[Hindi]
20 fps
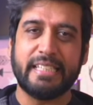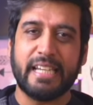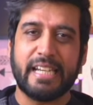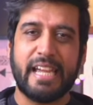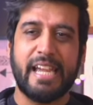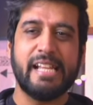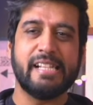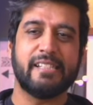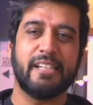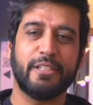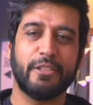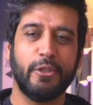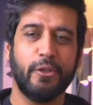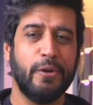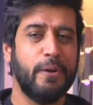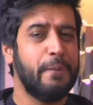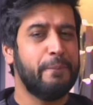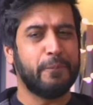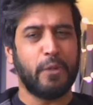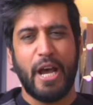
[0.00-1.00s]
कर खेल सकते
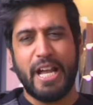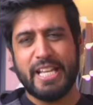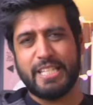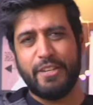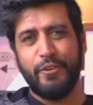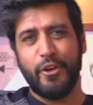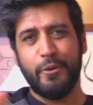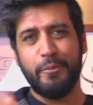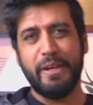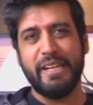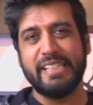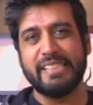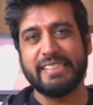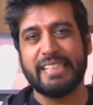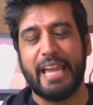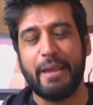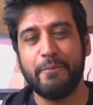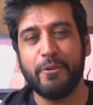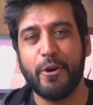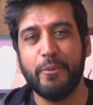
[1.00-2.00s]
हो तो आज की वीडियो में इस
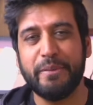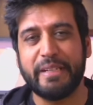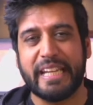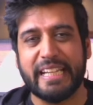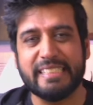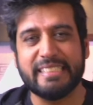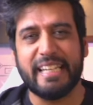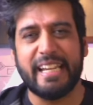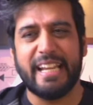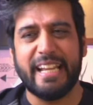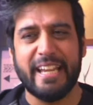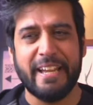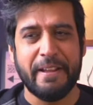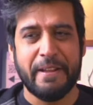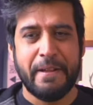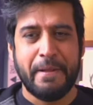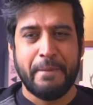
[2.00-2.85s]
गेम को हम टेस्ट करेंगे